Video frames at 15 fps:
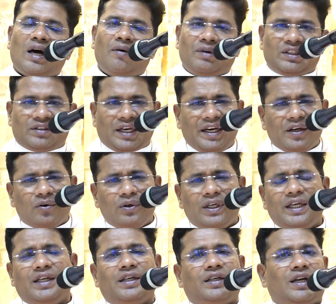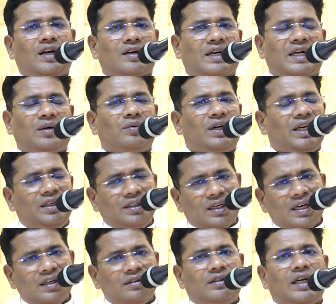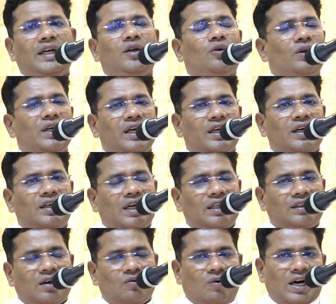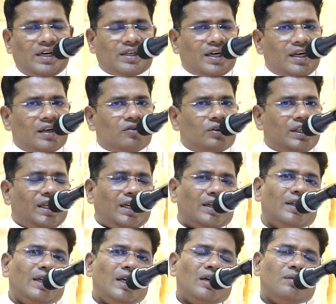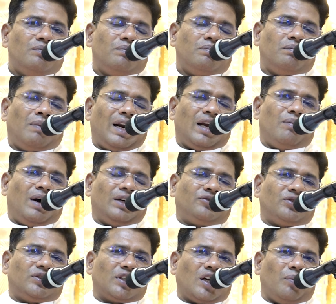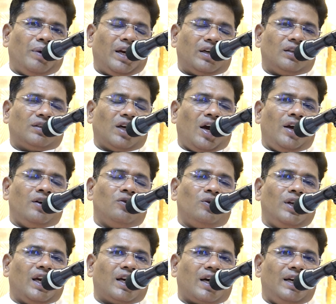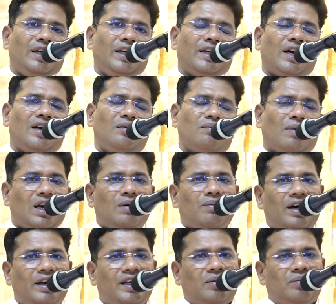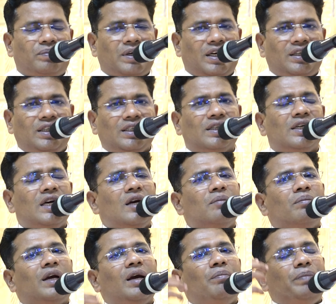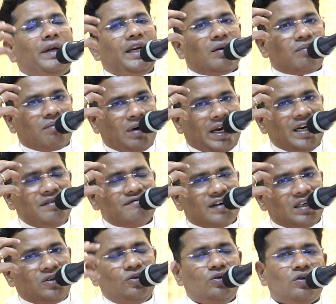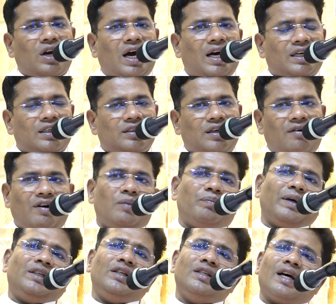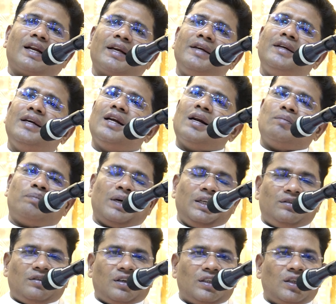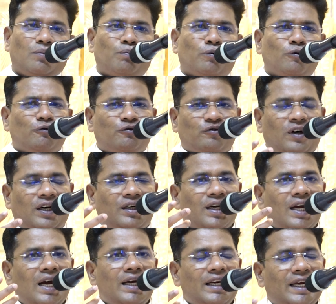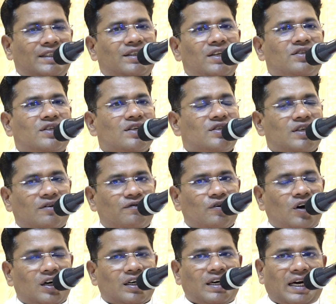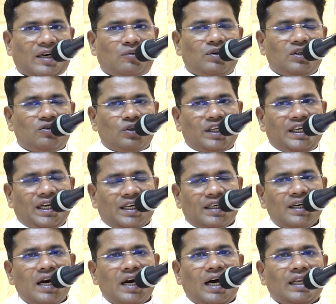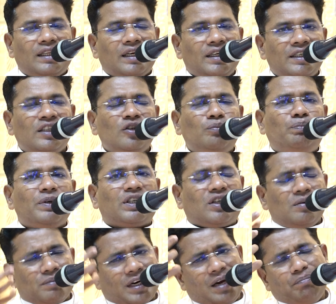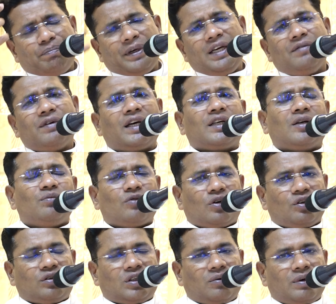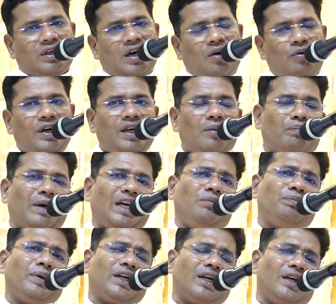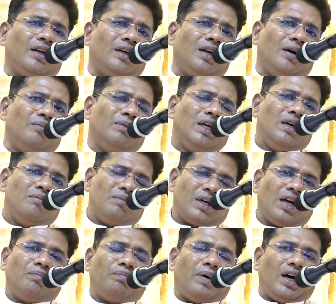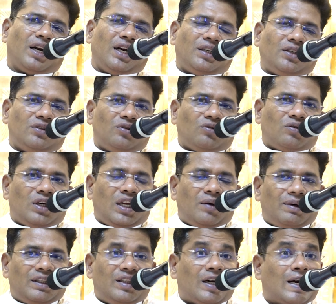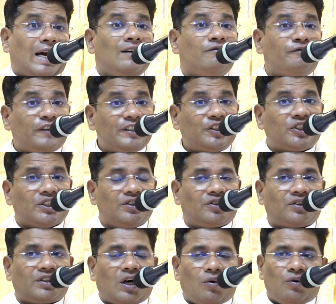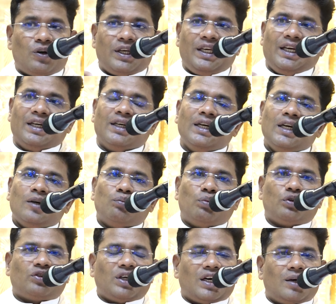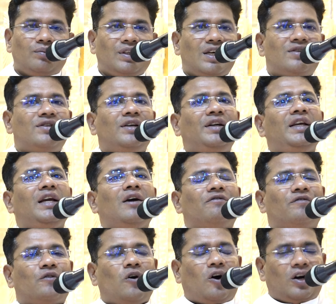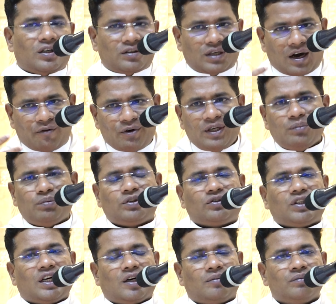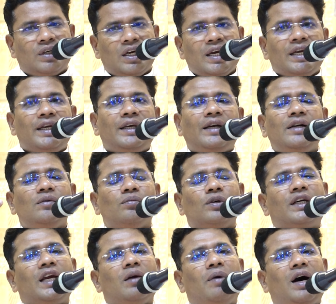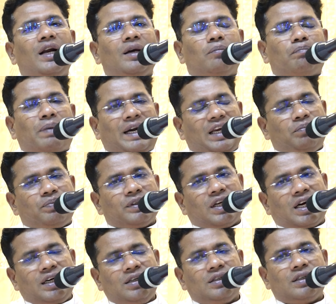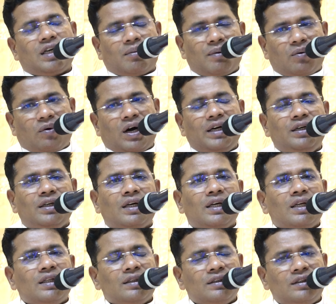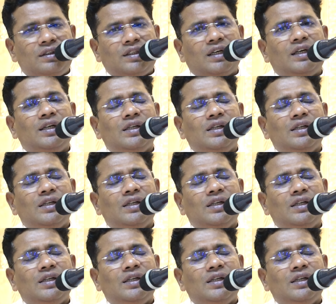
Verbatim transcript: அவர் தேடிக்கொண்டே இருக்கிற கடவுளை தேடிக்கொண்டே இருக்கிற தன் வாழ்க்கையிலுடைய மனமாற்றத்துக்கு பிறகு தாயினுடைய கண்ணீரால் மனமாறிய பிறகு மிகப்பெரிய மறை வல்லுநராக அவரை பற்றி நிறைய நான் படித்திருக்கிறேன் த ப்ரூஃப் ஃபார் எக்ஸிஸ்டன்ஸ் ஆஃப் காட் கடவுளுடைய அந்த இருப்புக்கு மிகப்பெரிய விளக்கம் கொடுத்தவர் அவருடைய எல்லாம் மிக பாராட்டுதற்குரியவர் த கன்ஃபஷன்ஸ் அவருடைய புத்தகம் த சிட்டி ஆஃப் காட் அவருடைய புத்தகம் இரண்டு முக்கியமான படைப்பு தான் நம்பர் ஒன் த